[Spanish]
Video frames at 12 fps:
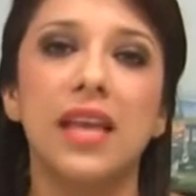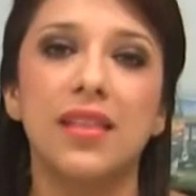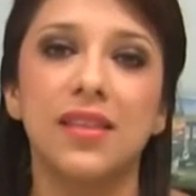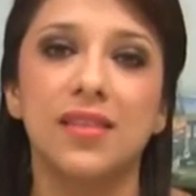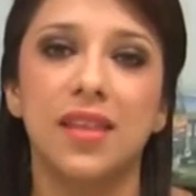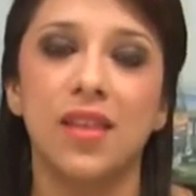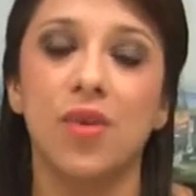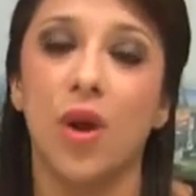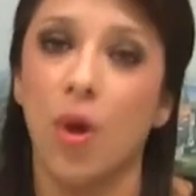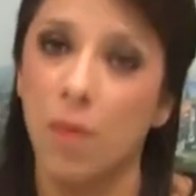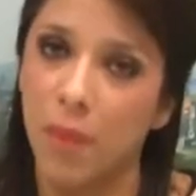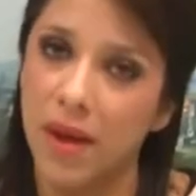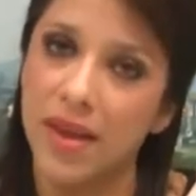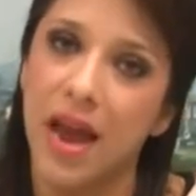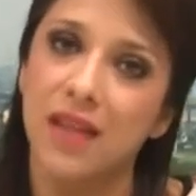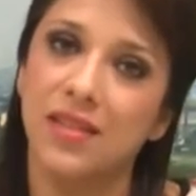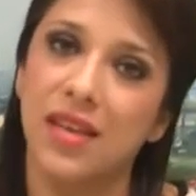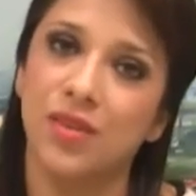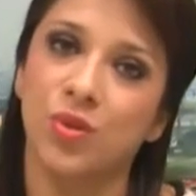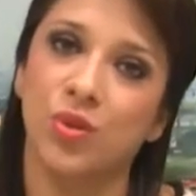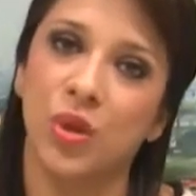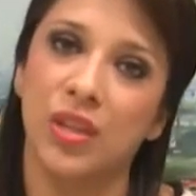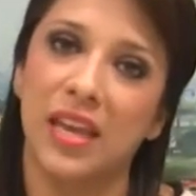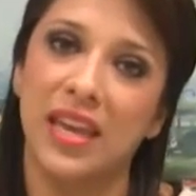han decidido acompañarse en su
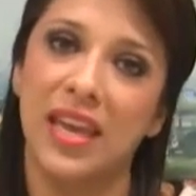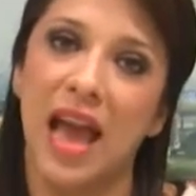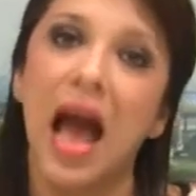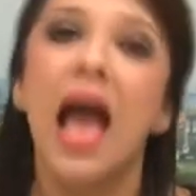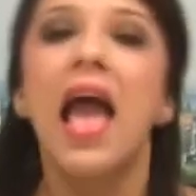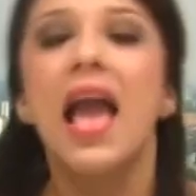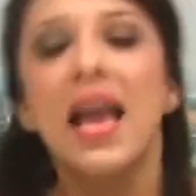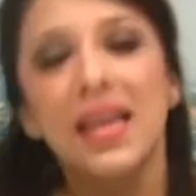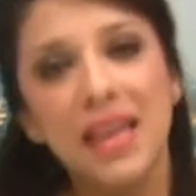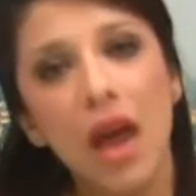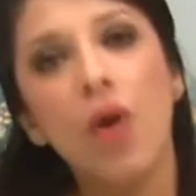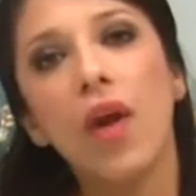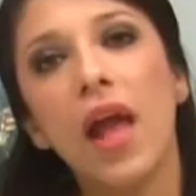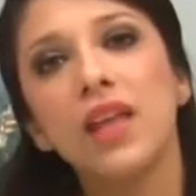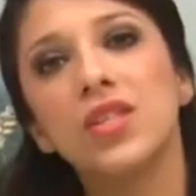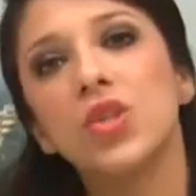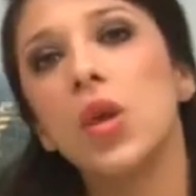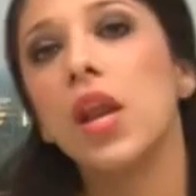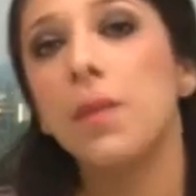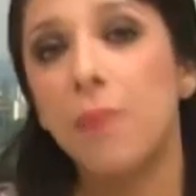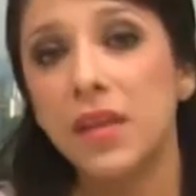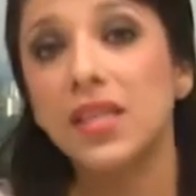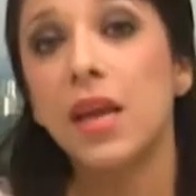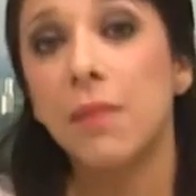soltería y ahora suelen
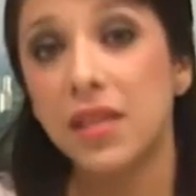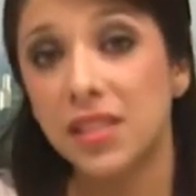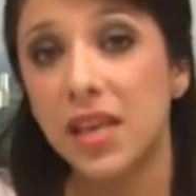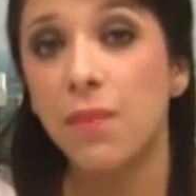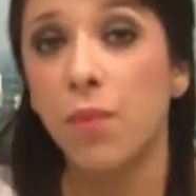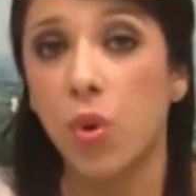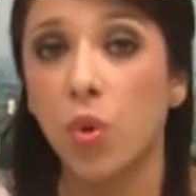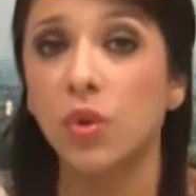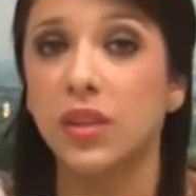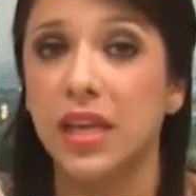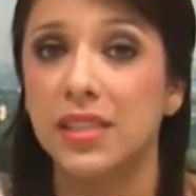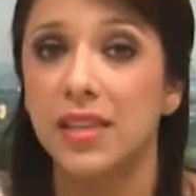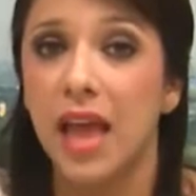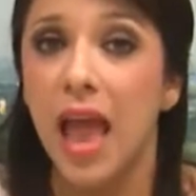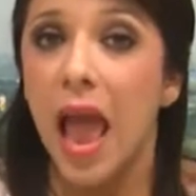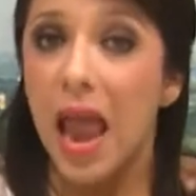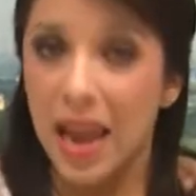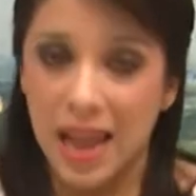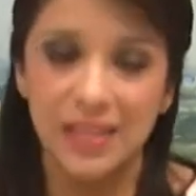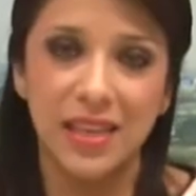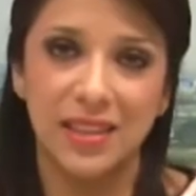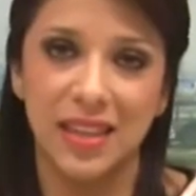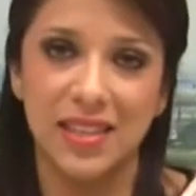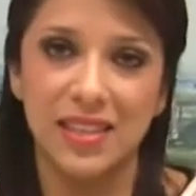pasar más tiempo juntas. Las
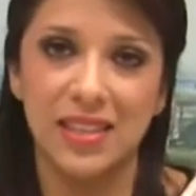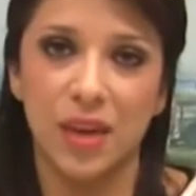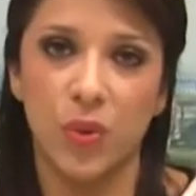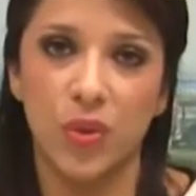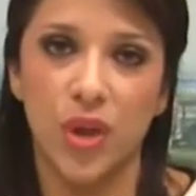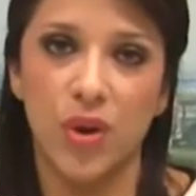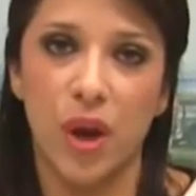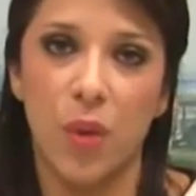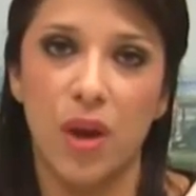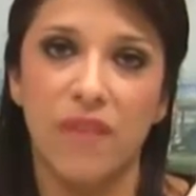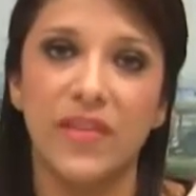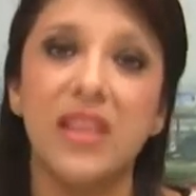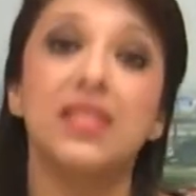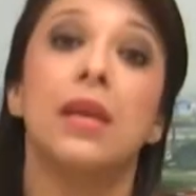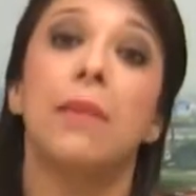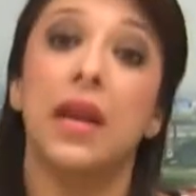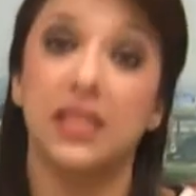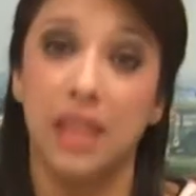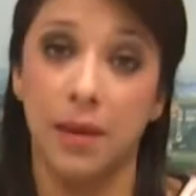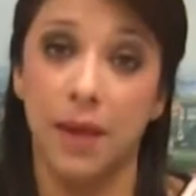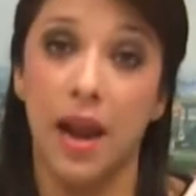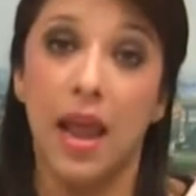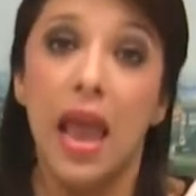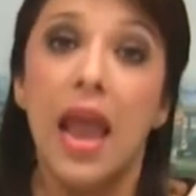actrices acudieron a una fiesta para
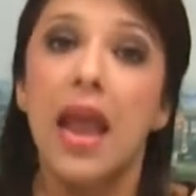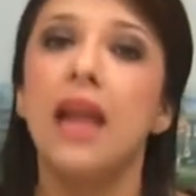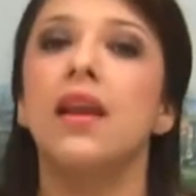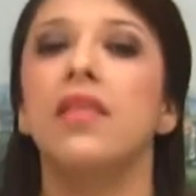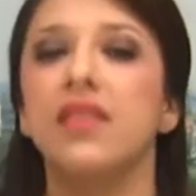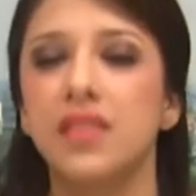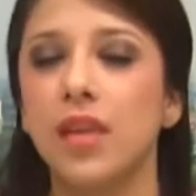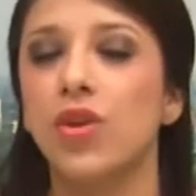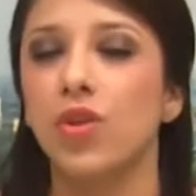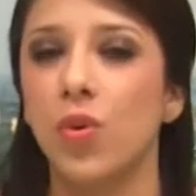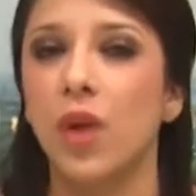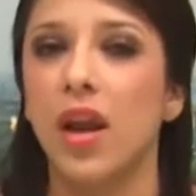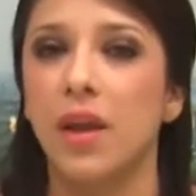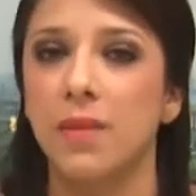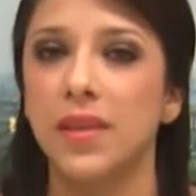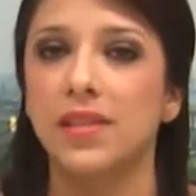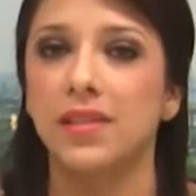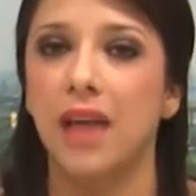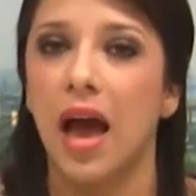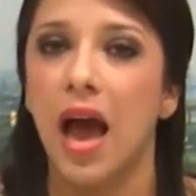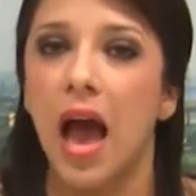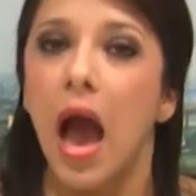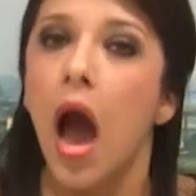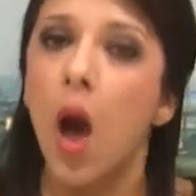celebrar el rediseño de una revista,
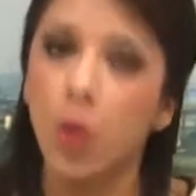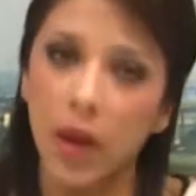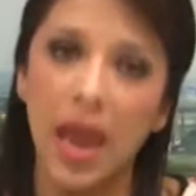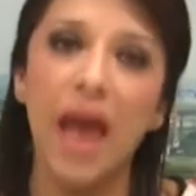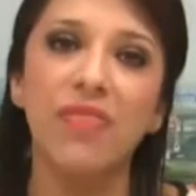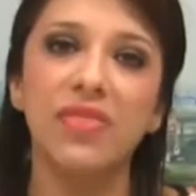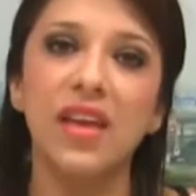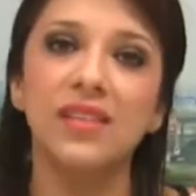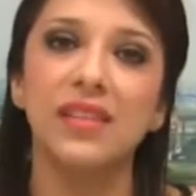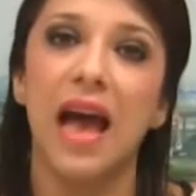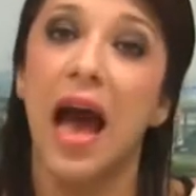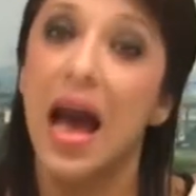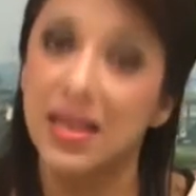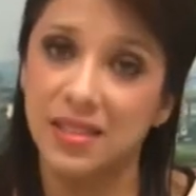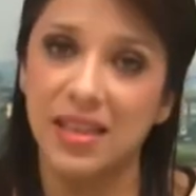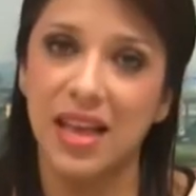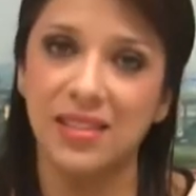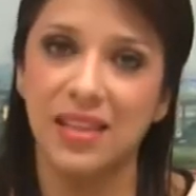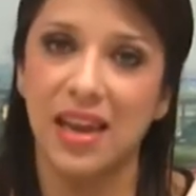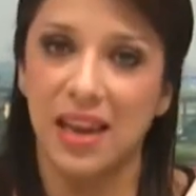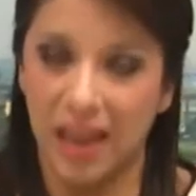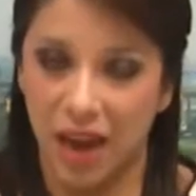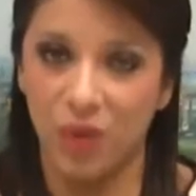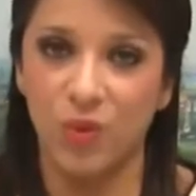aunque antes hasta se
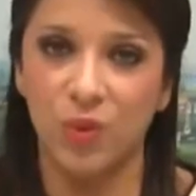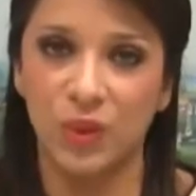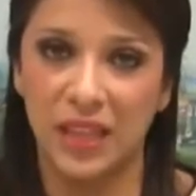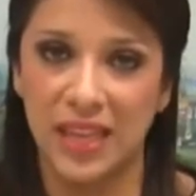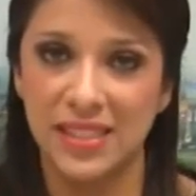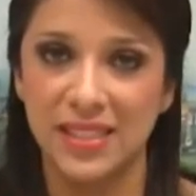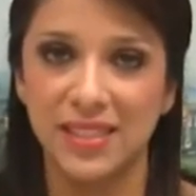arreglaron juntas.